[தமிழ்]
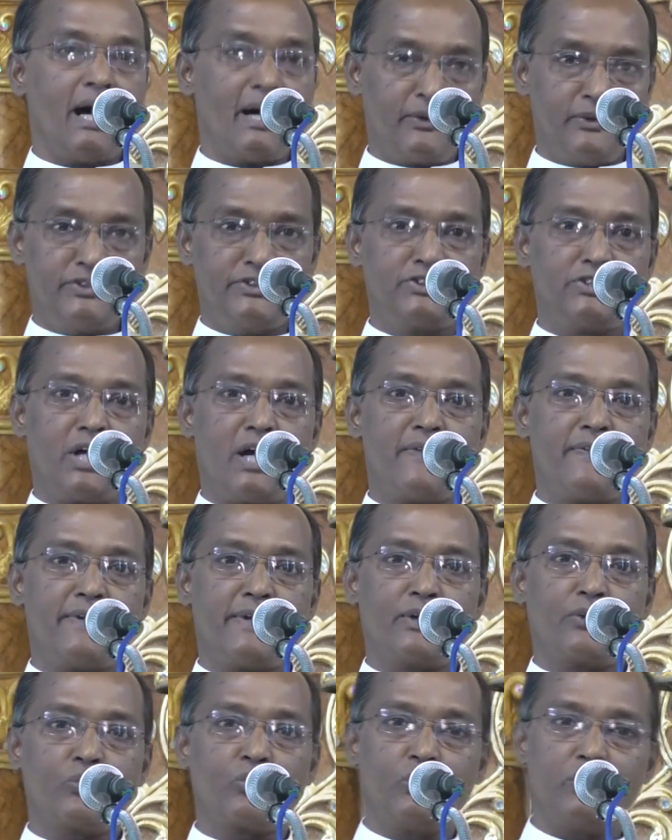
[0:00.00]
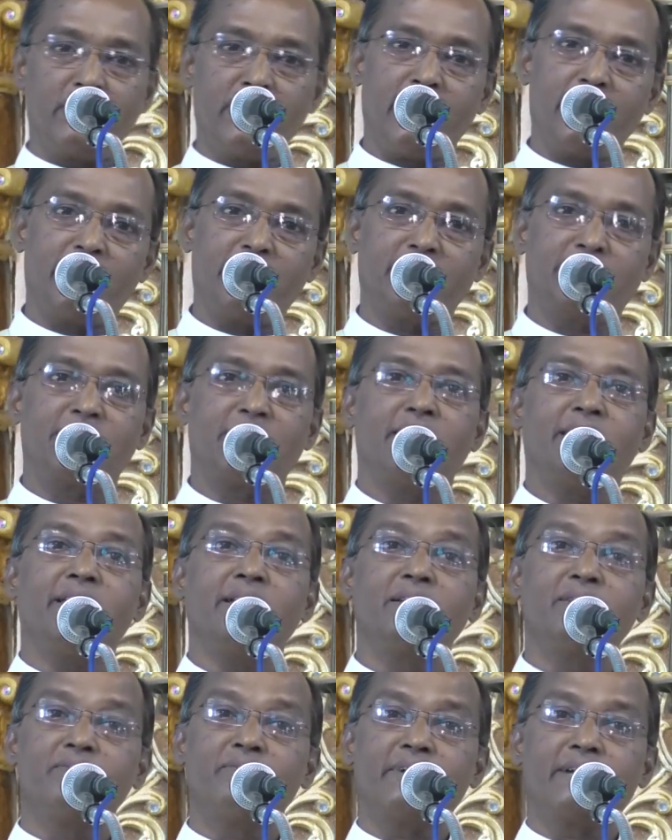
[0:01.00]
அருட்சாதன கொண்டாட்டத்தில்
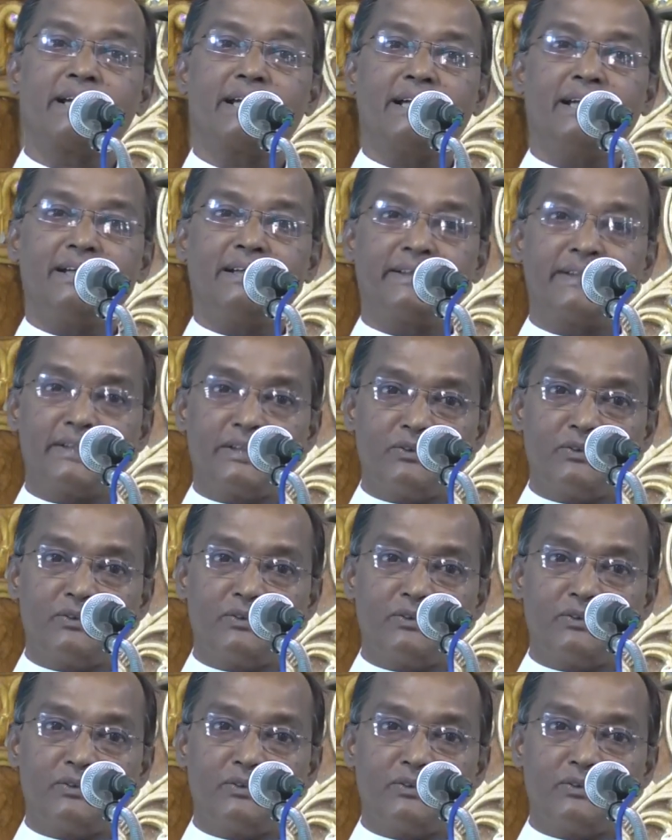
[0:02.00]
இவர்கள்